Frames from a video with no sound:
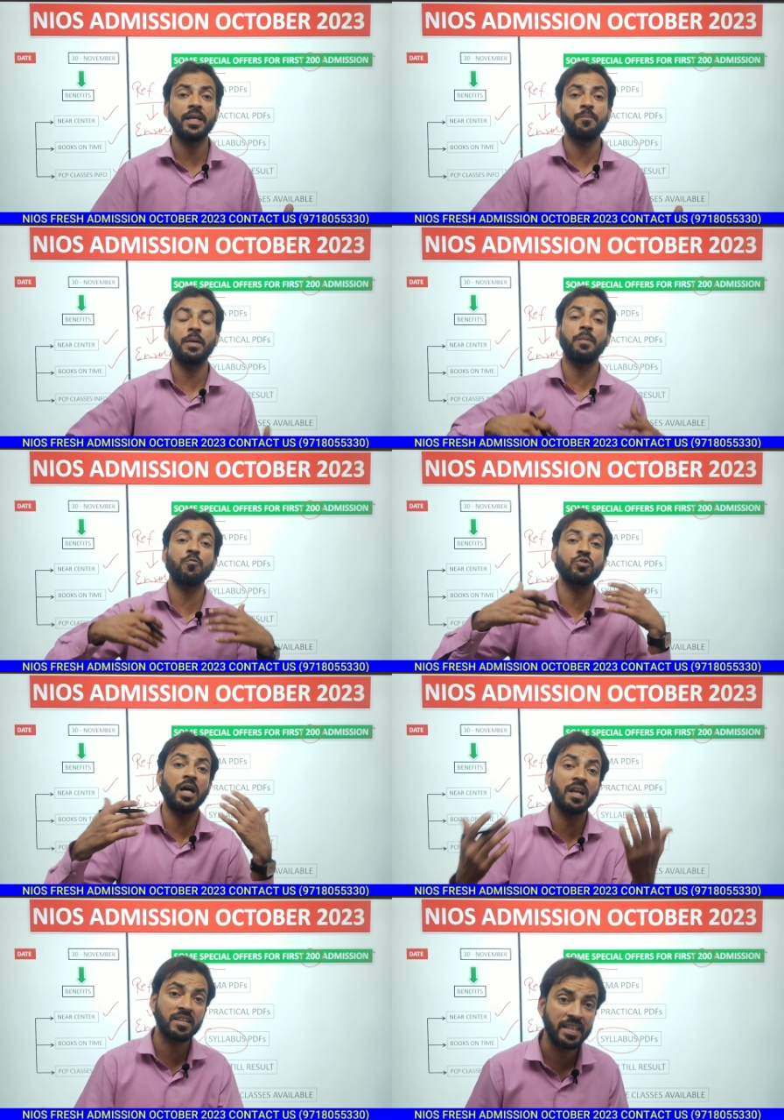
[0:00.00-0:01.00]
ने पेपर कुछ
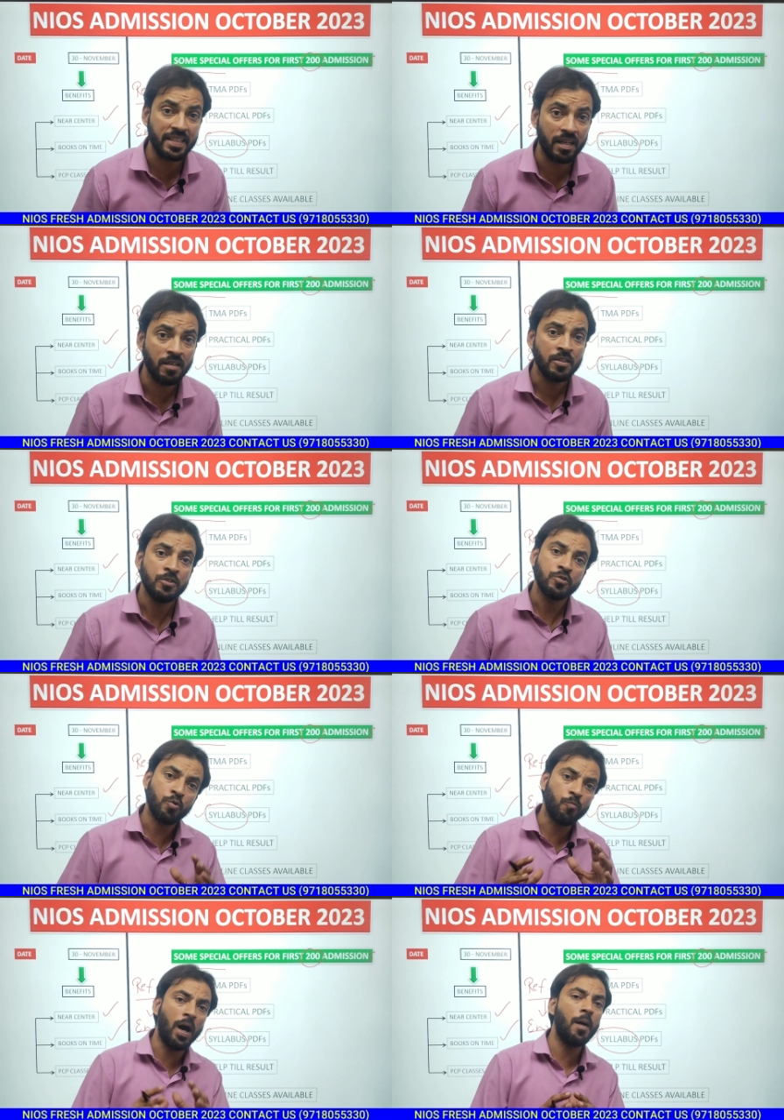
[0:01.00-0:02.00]
अलग दे दिया
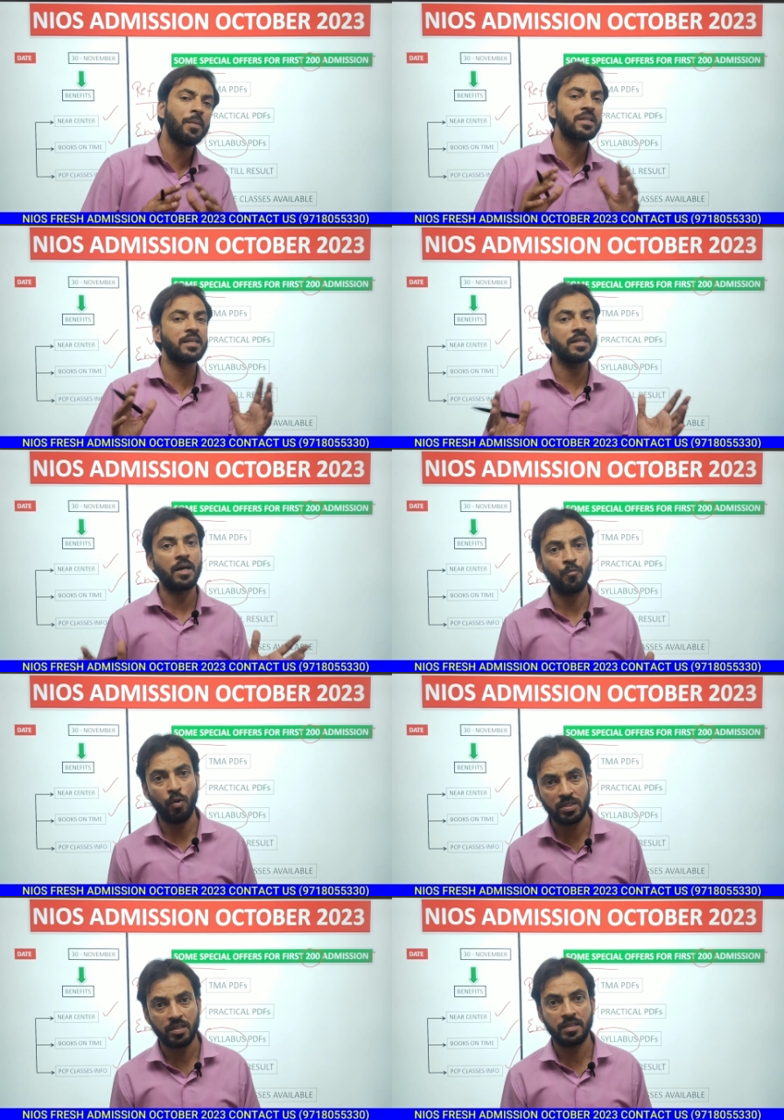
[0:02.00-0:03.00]
तो वहां पर दिक्कत आपको
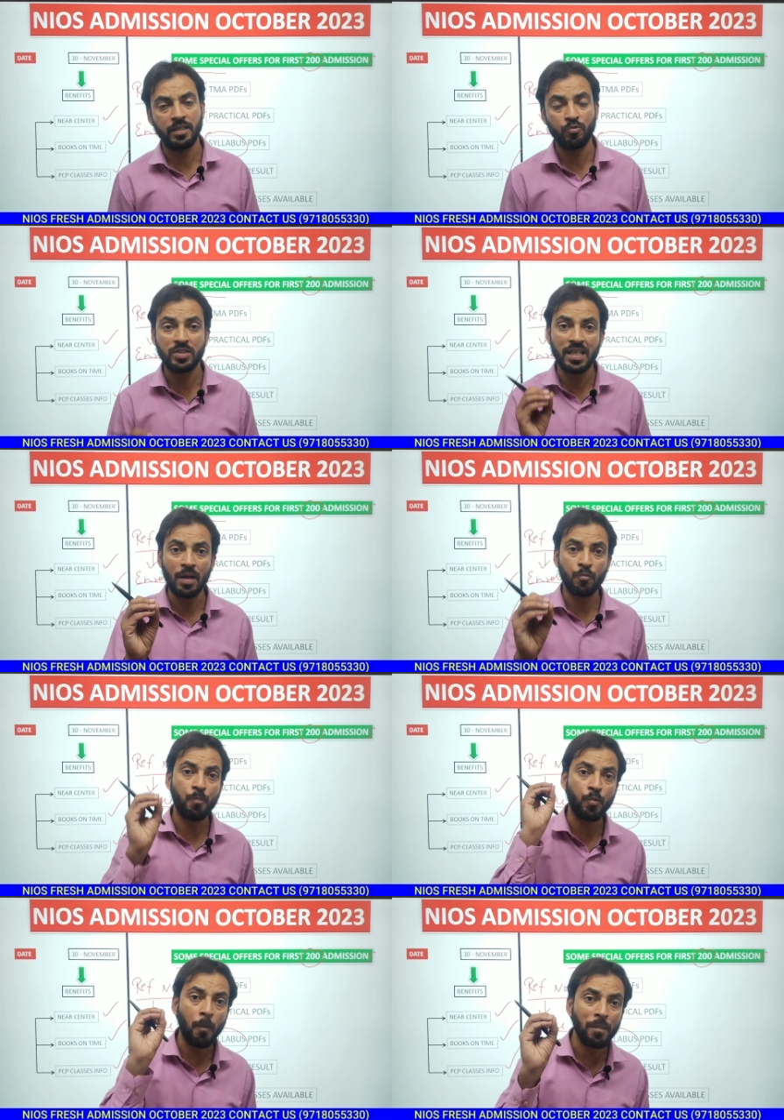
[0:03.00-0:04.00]
आ सकती है तो इसके लिए आपको
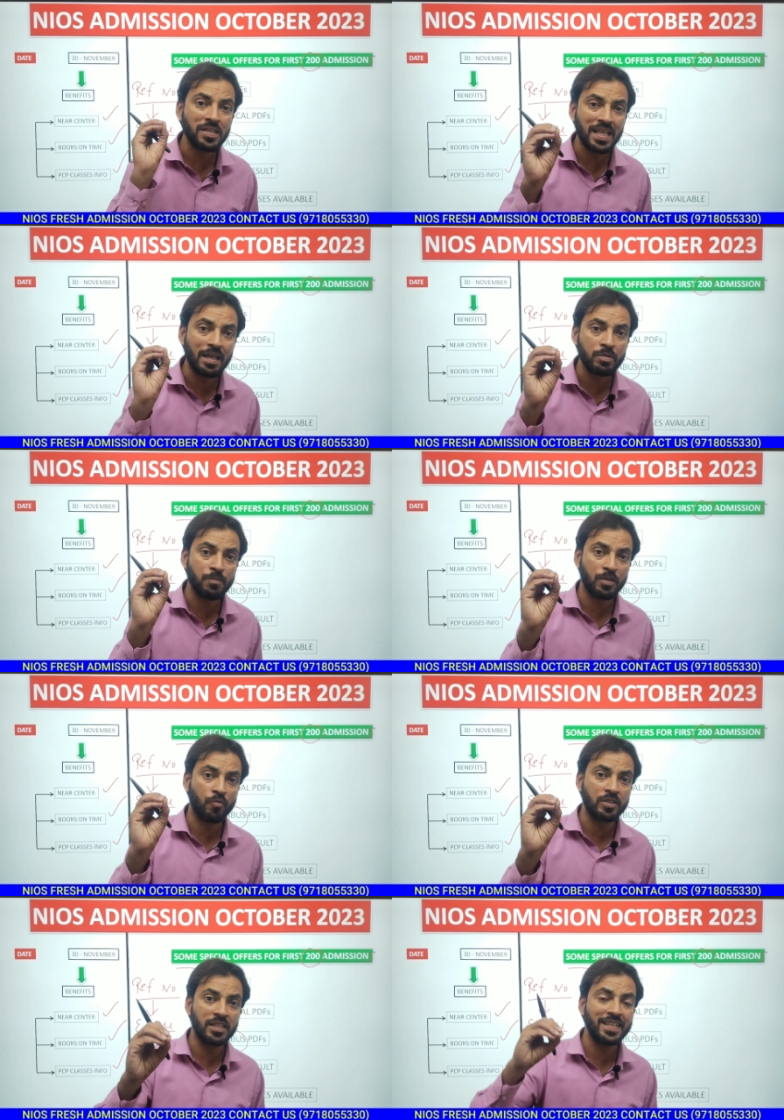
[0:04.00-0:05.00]
प्रॉपर सिलेबस पता
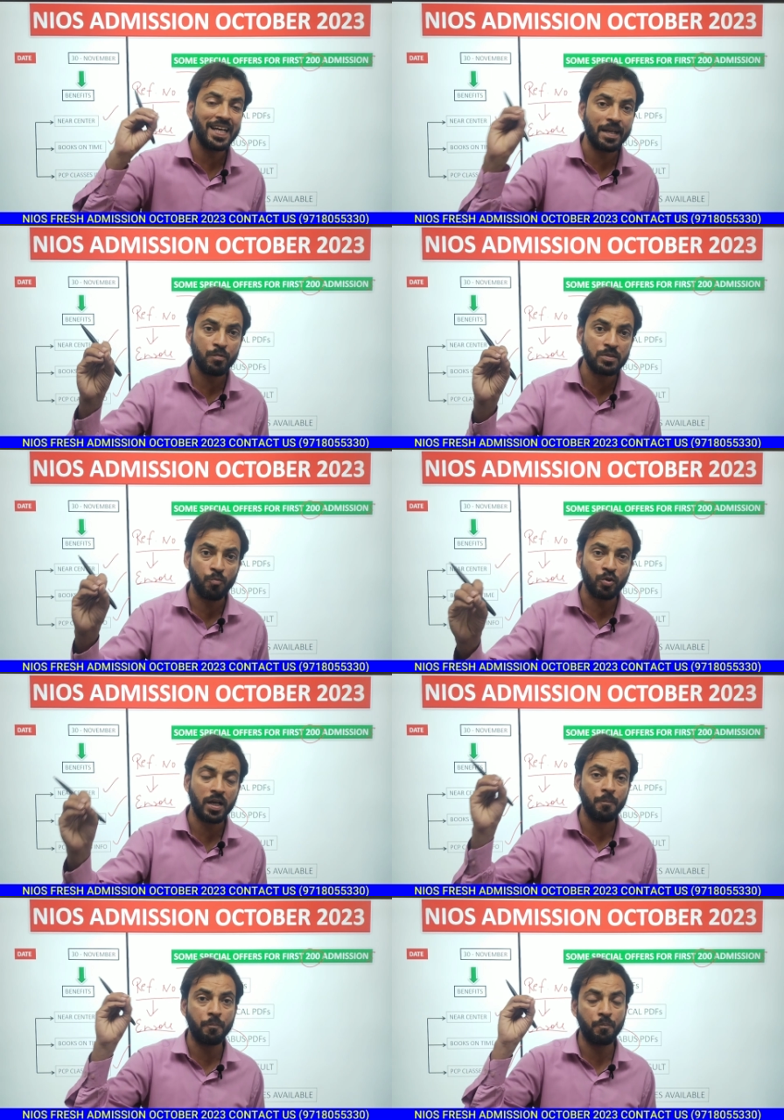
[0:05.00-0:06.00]
होना चाहिए कि एनएमएस बोर्ड का